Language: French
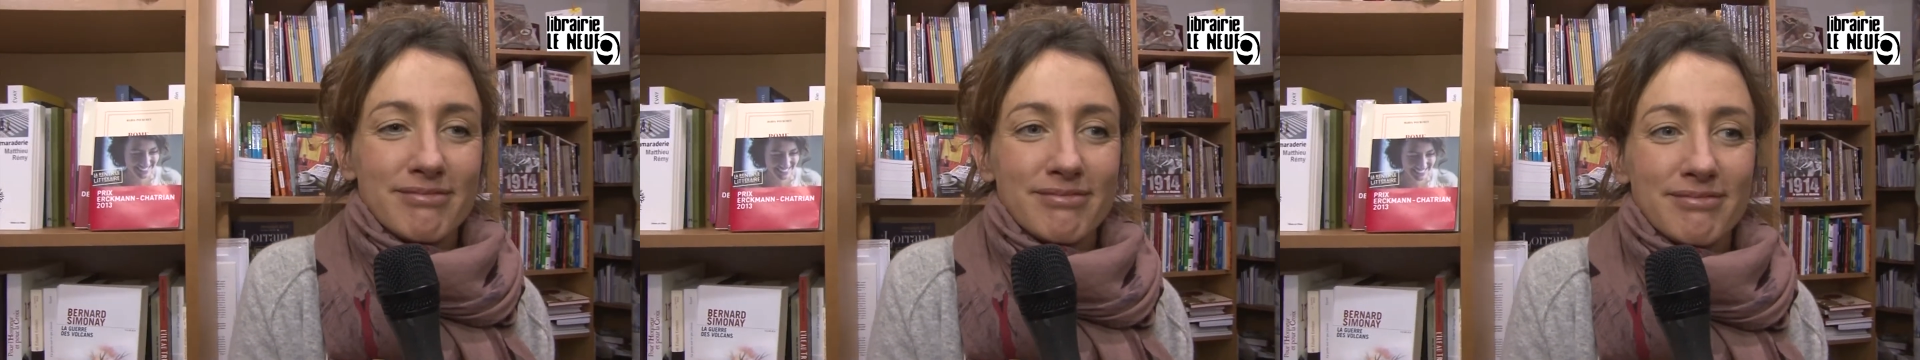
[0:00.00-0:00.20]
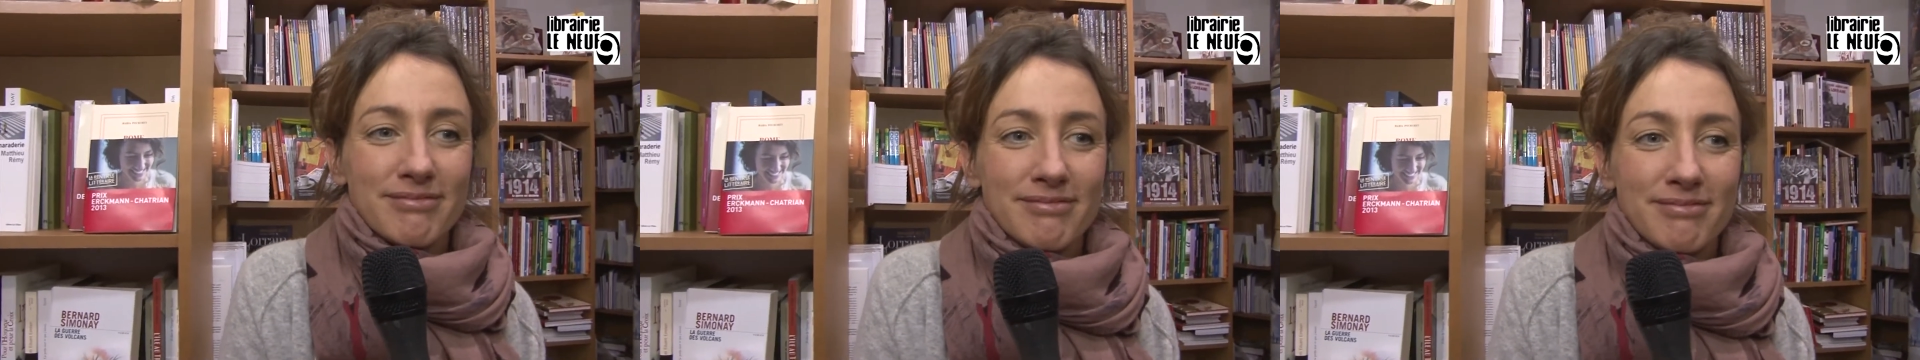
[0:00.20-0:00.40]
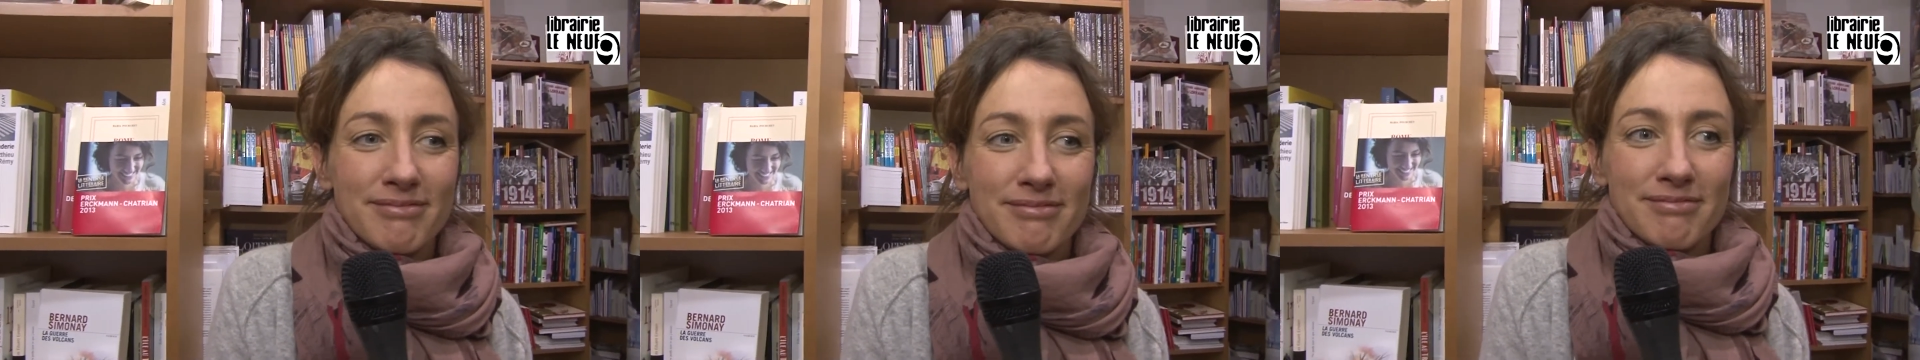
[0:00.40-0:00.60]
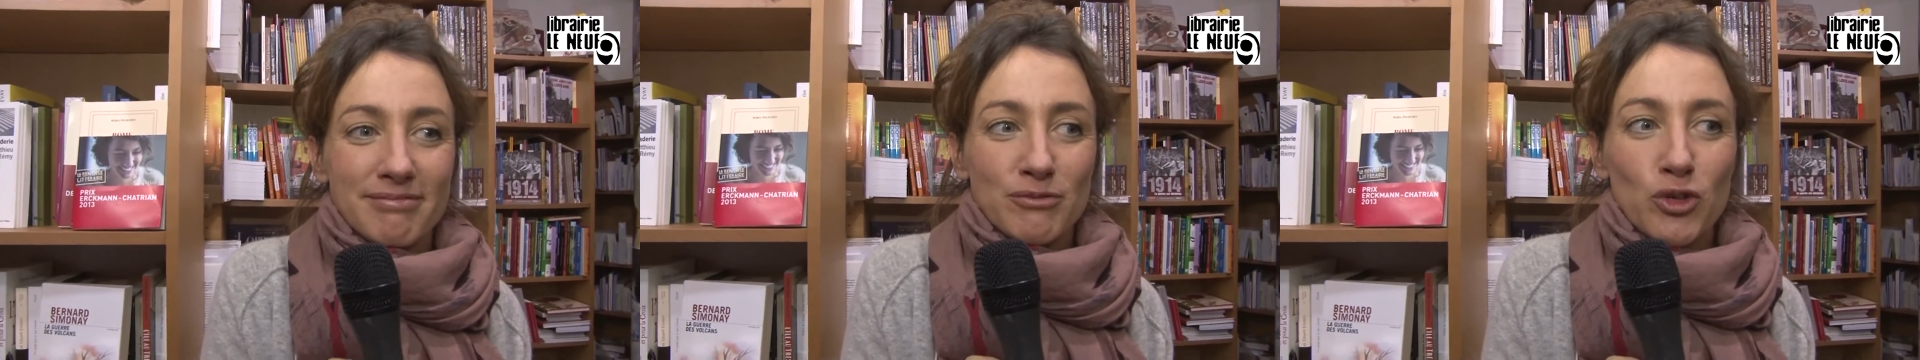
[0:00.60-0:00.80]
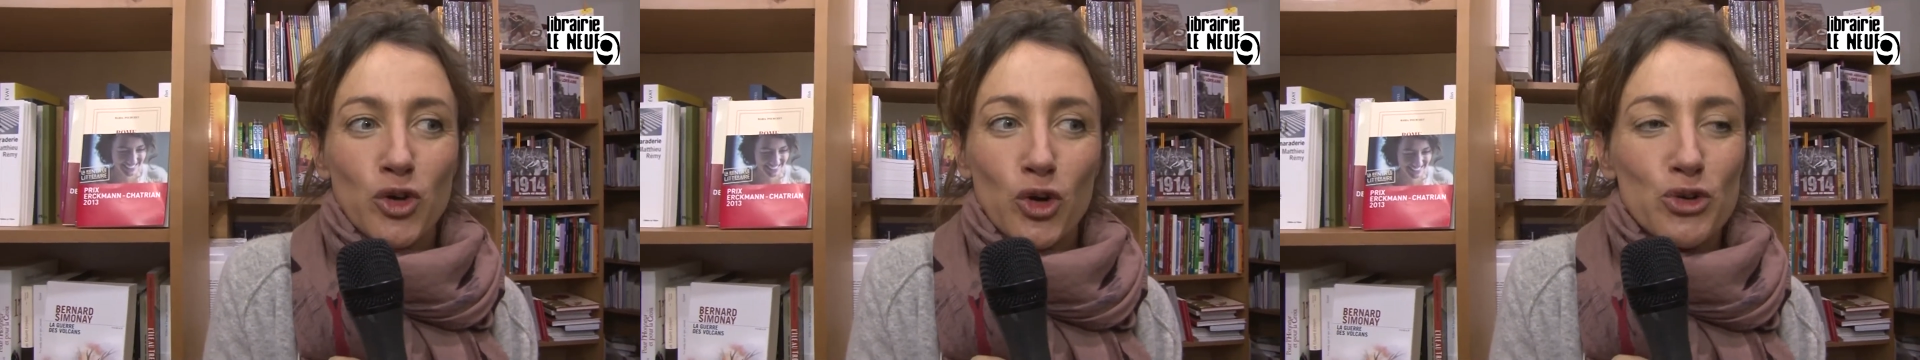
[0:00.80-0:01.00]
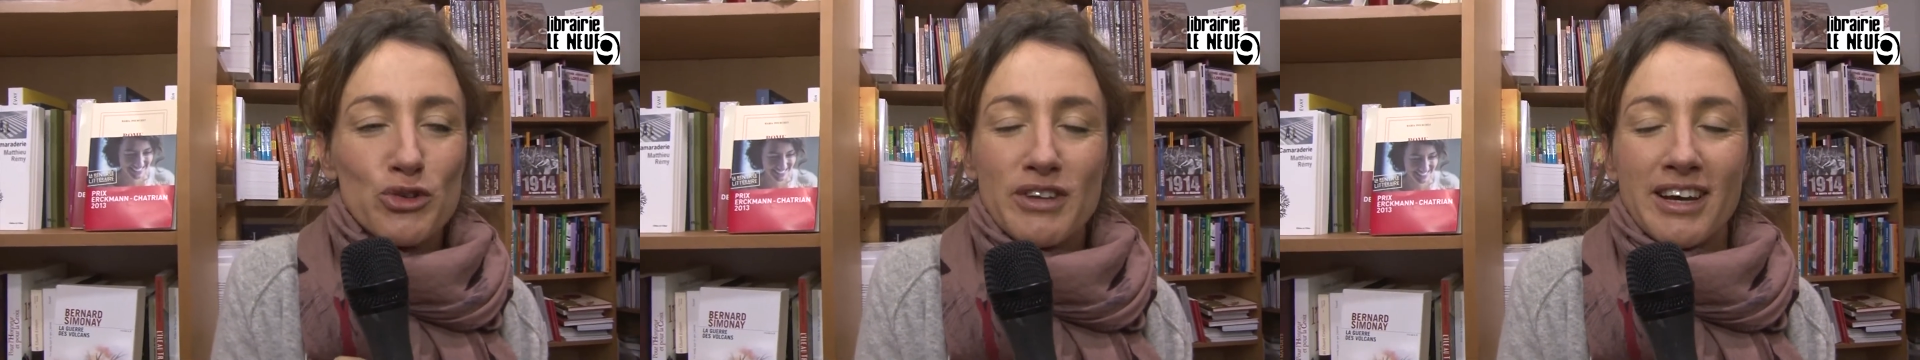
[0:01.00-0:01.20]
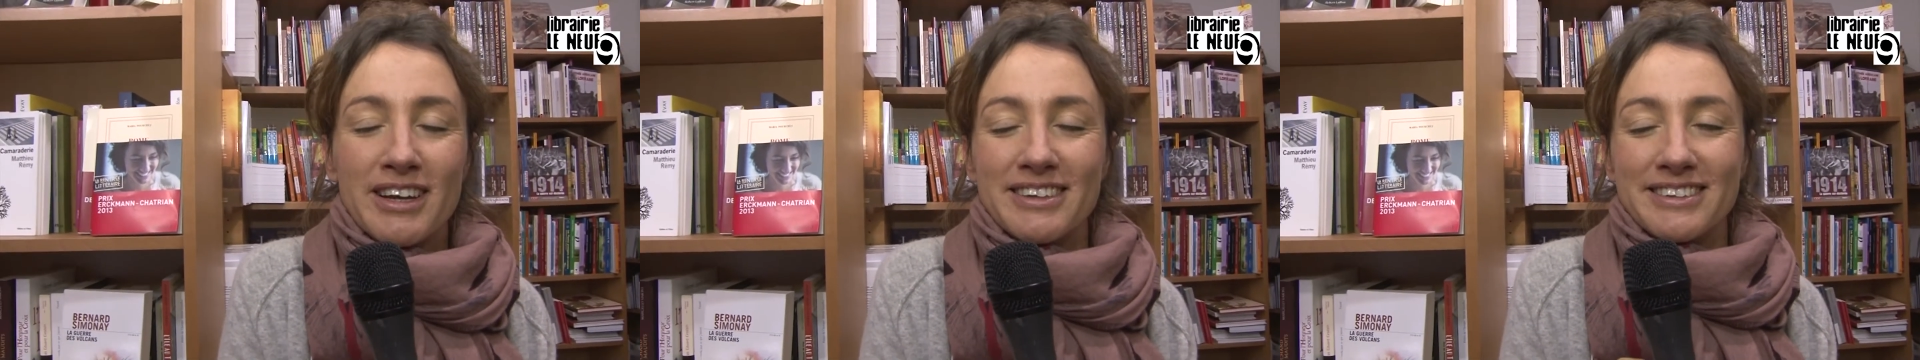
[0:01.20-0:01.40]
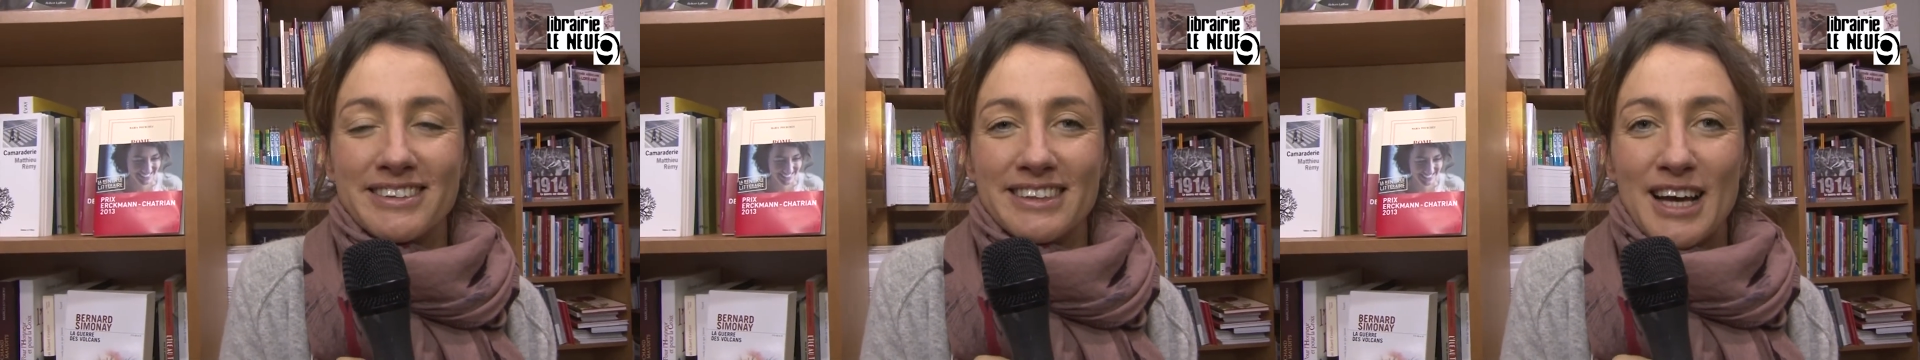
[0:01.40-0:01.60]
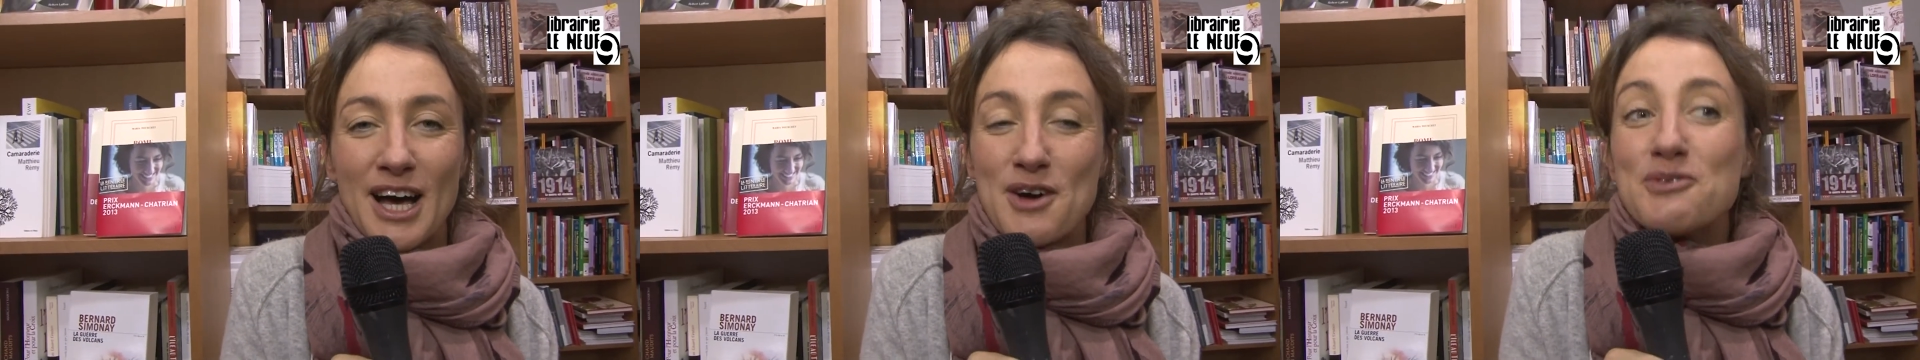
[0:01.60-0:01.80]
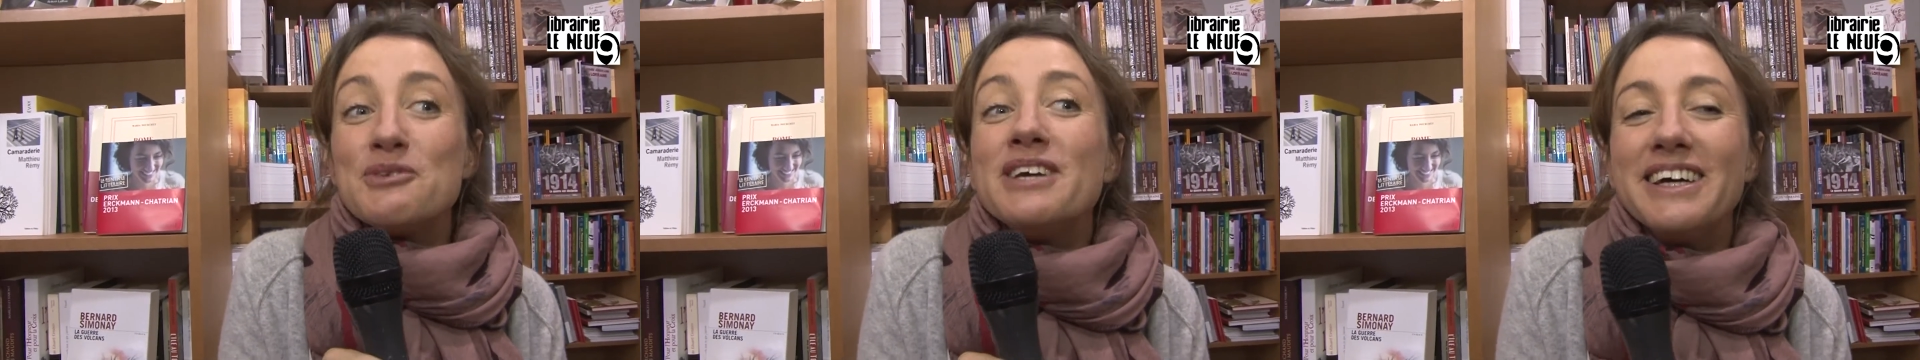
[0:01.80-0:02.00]
Vous êtes heureuse Colossal.
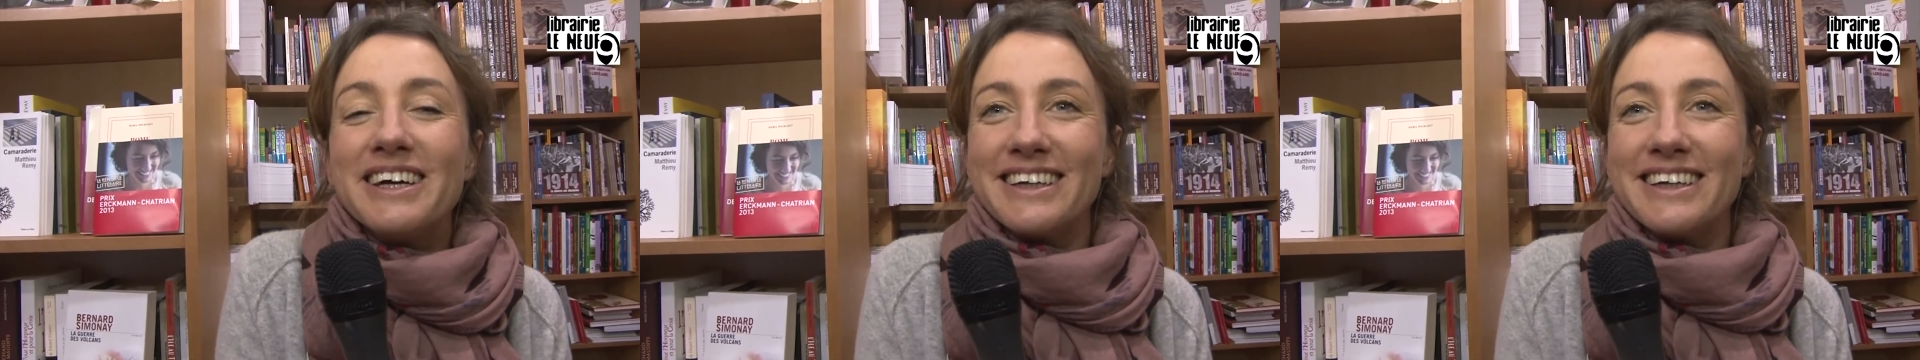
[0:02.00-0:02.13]
Ah oui,